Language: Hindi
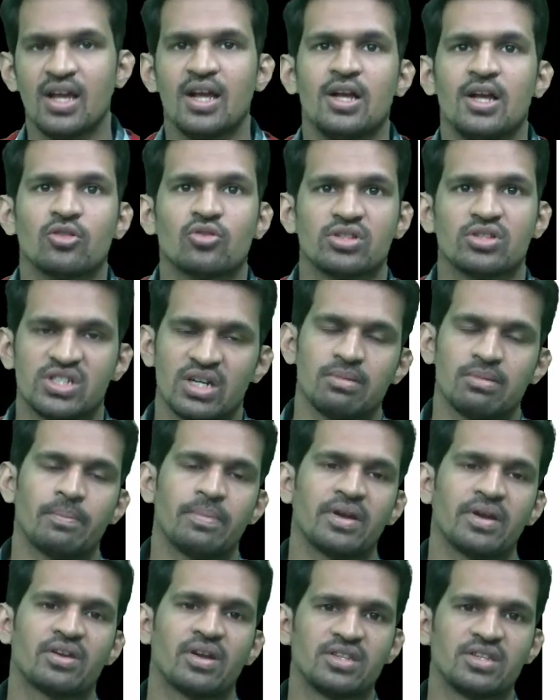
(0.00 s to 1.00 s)
तो जब अपन
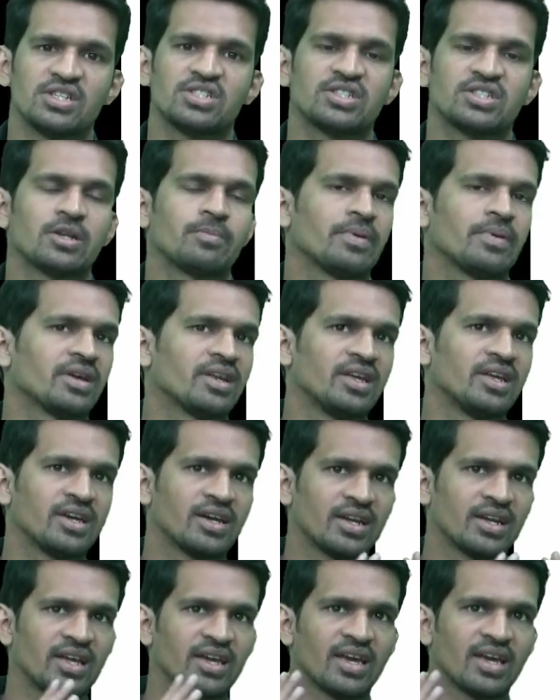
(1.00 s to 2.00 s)
रजिस्टर पे क्लिक
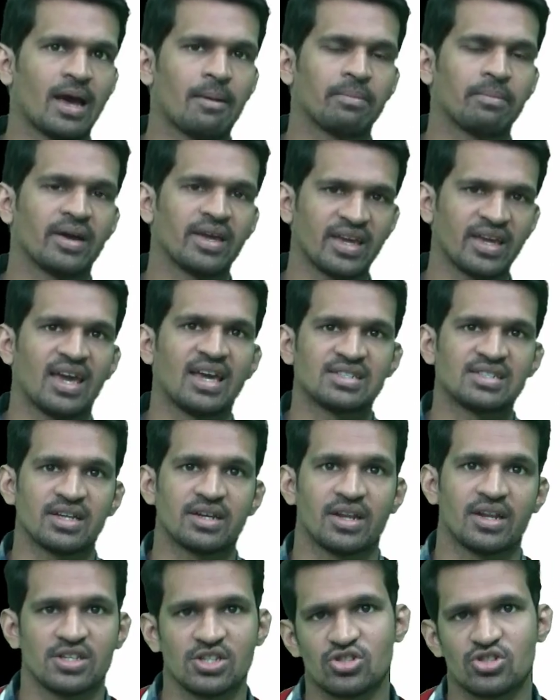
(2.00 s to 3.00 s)
करेंगे आपका एक ऐसा
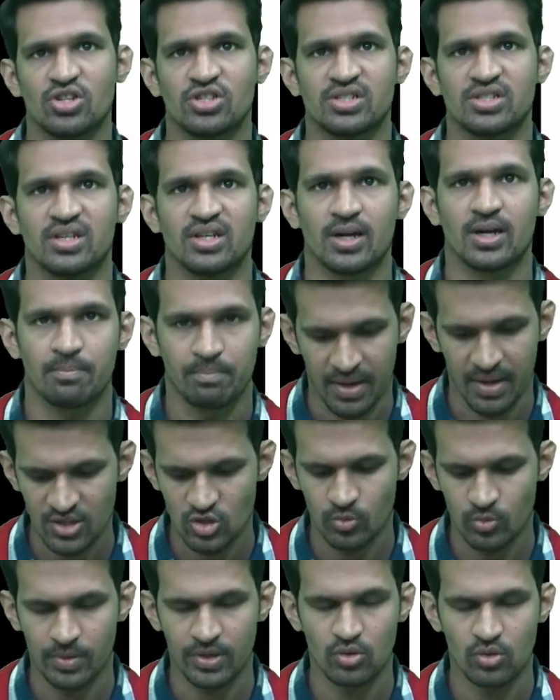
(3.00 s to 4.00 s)
रजिस्ट्रेशन का पेज
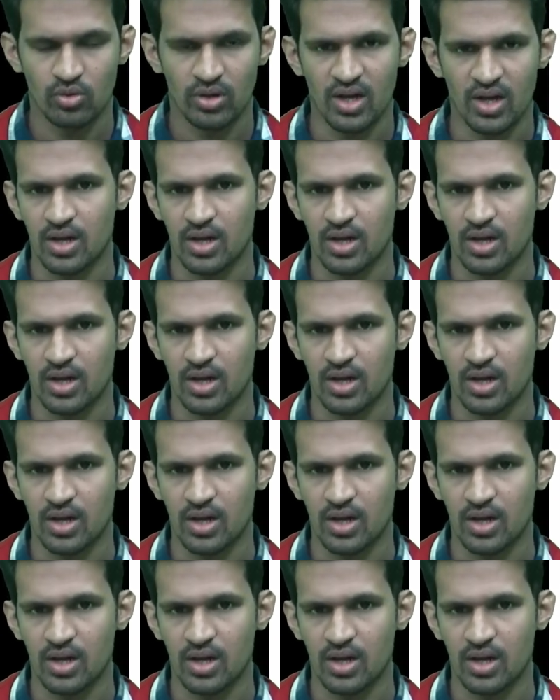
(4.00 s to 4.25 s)
ओपन होगा